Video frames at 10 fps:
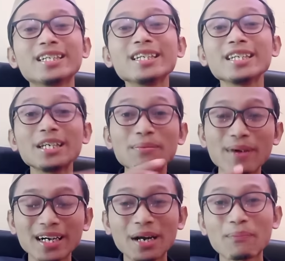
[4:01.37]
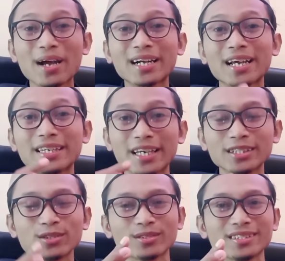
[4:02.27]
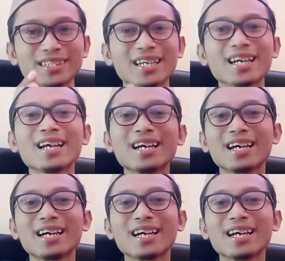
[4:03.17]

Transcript: Jadi iman kepada Yesus ya.